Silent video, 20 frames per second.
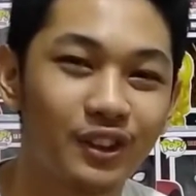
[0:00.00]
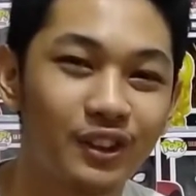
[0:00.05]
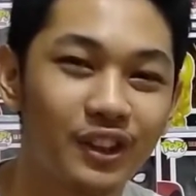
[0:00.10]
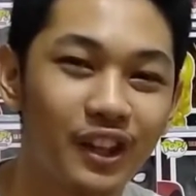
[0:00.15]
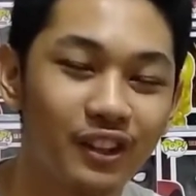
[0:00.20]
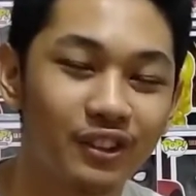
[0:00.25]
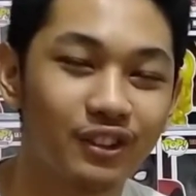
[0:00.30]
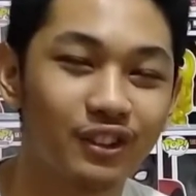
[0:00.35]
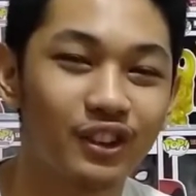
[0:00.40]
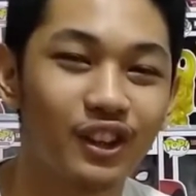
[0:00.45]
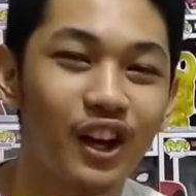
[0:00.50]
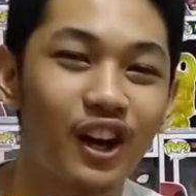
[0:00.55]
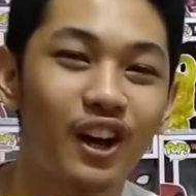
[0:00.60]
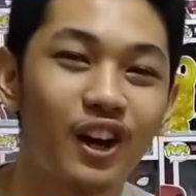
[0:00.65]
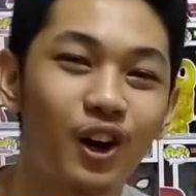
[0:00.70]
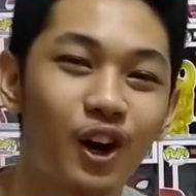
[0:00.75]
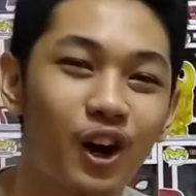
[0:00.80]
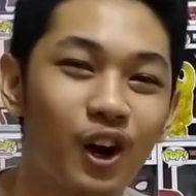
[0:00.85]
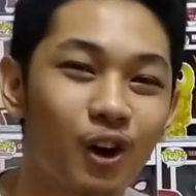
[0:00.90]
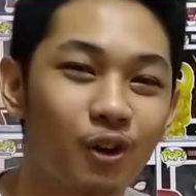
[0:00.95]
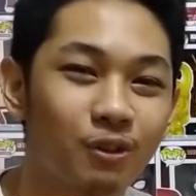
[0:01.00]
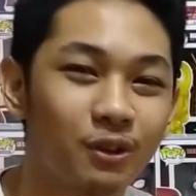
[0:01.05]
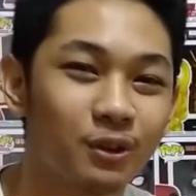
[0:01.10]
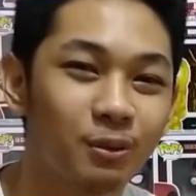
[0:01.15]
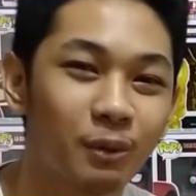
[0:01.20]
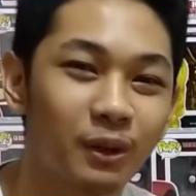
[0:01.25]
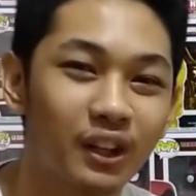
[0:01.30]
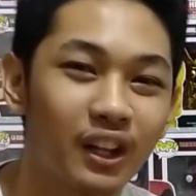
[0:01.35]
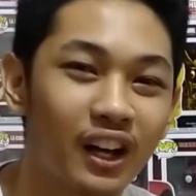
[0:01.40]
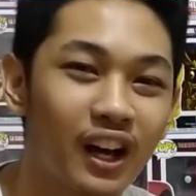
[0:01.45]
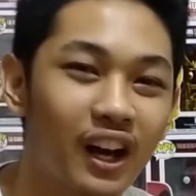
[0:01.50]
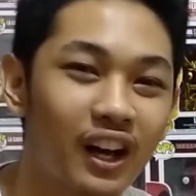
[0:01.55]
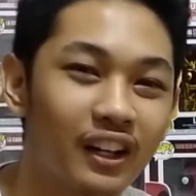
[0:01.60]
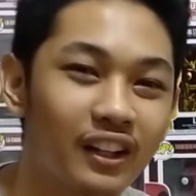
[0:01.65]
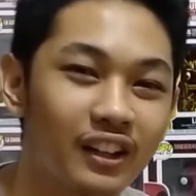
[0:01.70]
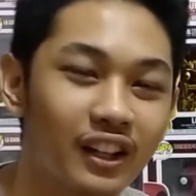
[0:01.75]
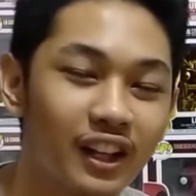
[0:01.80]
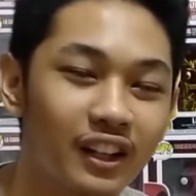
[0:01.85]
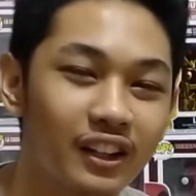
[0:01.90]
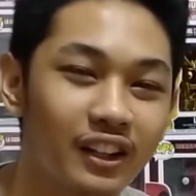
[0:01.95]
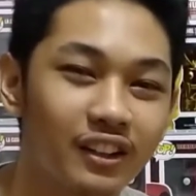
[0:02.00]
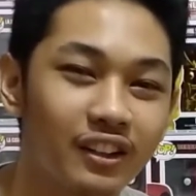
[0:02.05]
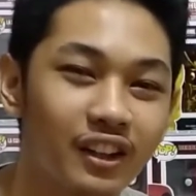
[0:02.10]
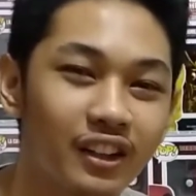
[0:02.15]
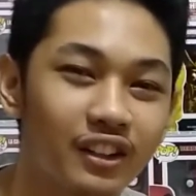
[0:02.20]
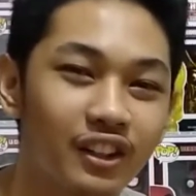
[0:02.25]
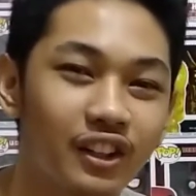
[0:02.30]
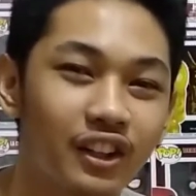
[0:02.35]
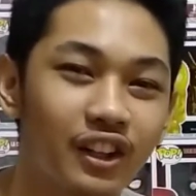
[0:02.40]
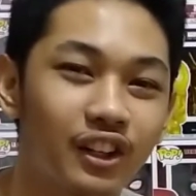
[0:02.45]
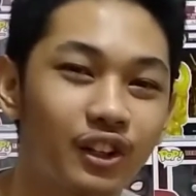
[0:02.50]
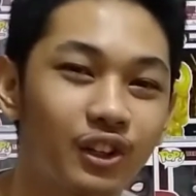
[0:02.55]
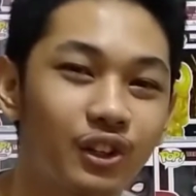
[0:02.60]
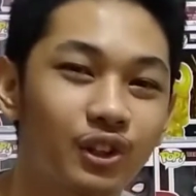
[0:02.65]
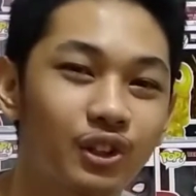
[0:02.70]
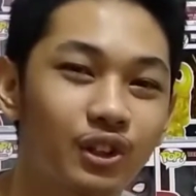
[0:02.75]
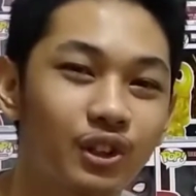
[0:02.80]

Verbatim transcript: desk ng coffee mate ng aking tatay sa Ateneo.